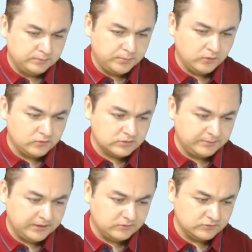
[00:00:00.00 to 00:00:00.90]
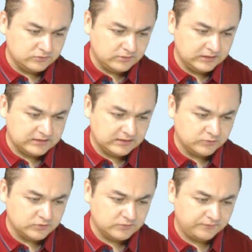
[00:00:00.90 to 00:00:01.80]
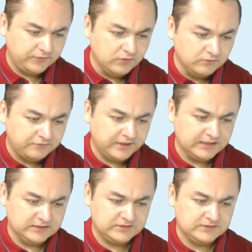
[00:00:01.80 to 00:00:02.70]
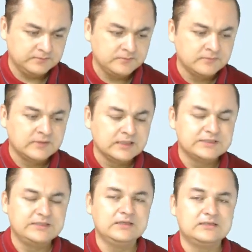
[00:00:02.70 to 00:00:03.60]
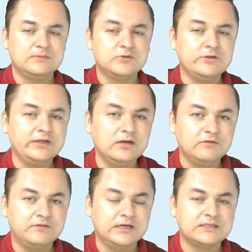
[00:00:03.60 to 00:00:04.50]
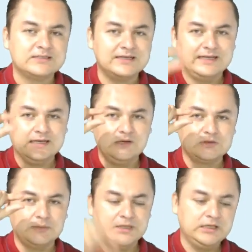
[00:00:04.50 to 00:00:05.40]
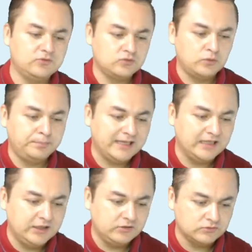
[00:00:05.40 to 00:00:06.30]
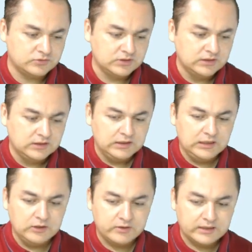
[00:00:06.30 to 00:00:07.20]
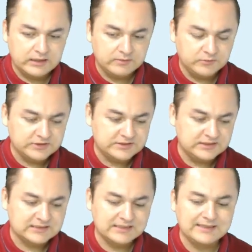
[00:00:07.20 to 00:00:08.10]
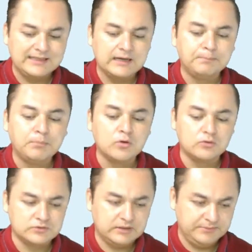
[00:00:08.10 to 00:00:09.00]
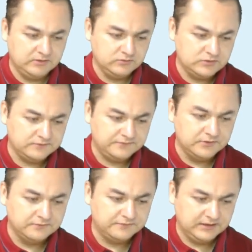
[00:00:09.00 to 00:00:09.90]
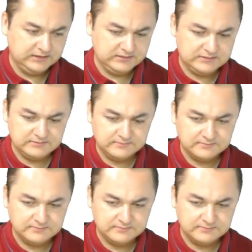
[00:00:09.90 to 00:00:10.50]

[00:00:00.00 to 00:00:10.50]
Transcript: Pocos amigos utilizamos few friends. Si decimos little friends sería que los amiguitos son pequeñitos y lo que queremos decir es que tenía pocos amigos, few friends.